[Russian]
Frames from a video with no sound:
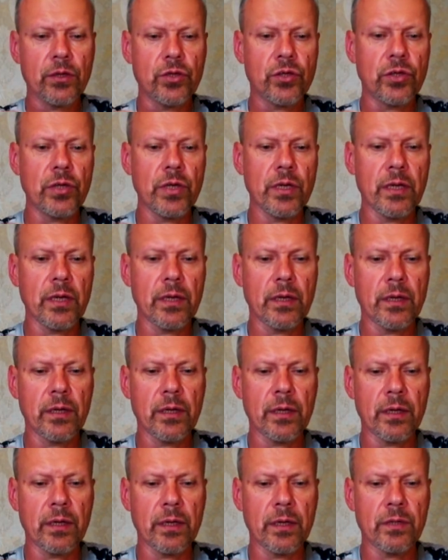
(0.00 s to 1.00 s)
Четыре,
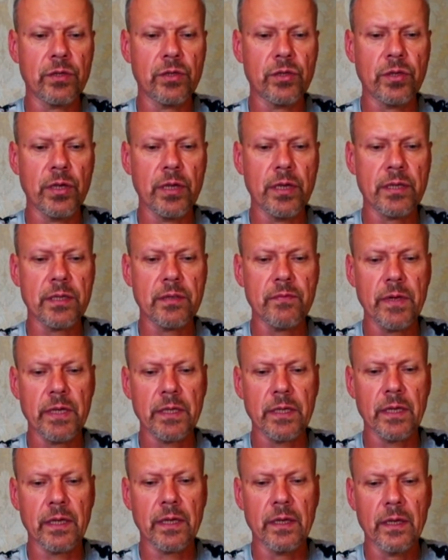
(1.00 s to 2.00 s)
э, четыре
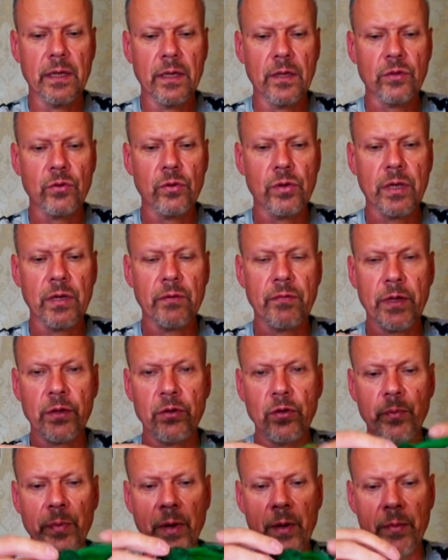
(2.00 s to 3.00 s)
цвета только в
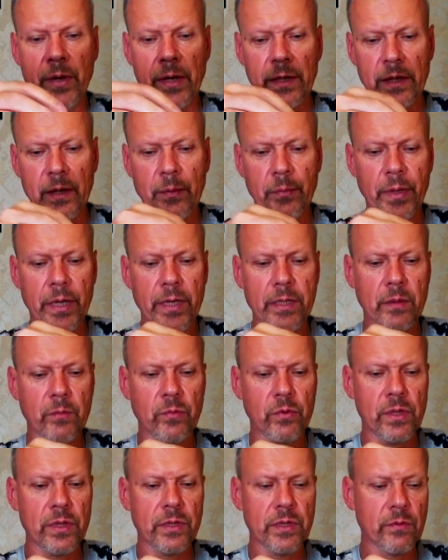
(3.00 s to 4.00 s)
одной приманке.
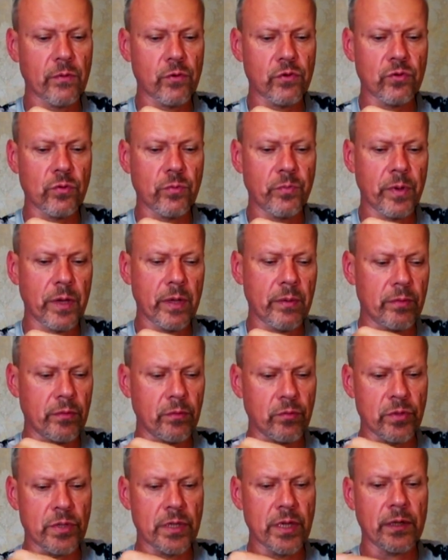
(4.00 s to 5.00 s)
Поэтому для того, чтобы
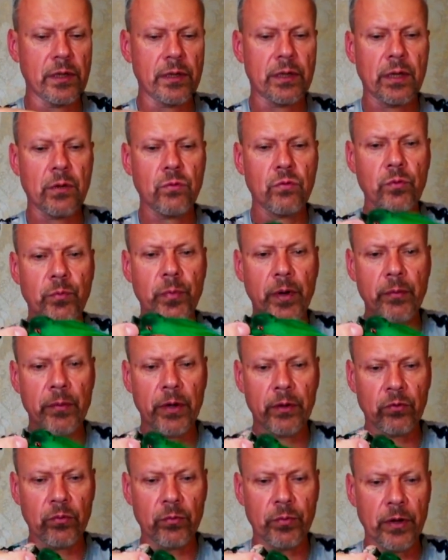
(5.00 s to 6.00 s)
ну, сделать такую
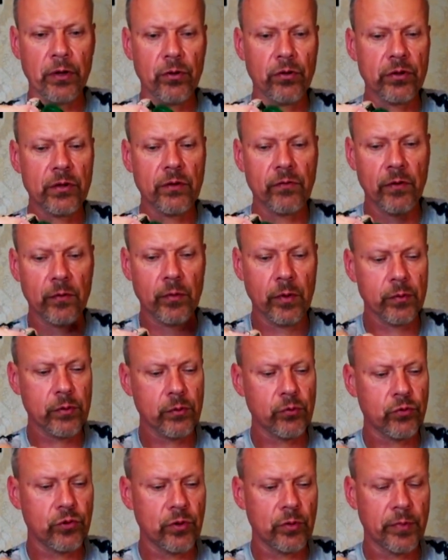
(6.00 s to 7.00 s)
приманку, придется в любом
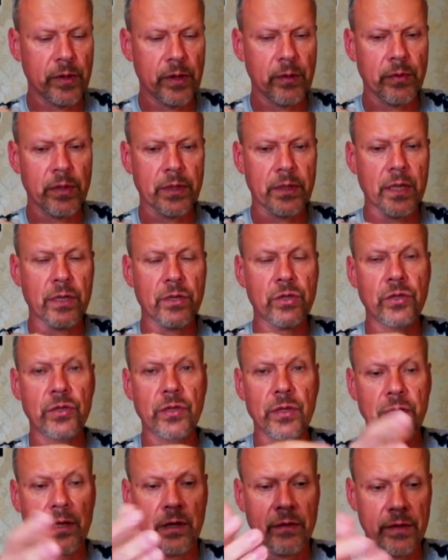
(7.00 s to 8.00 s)
случае приобретать
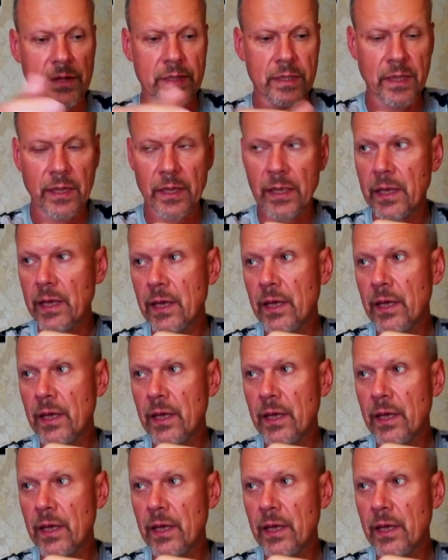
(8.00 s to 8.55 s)
четыре хвоста.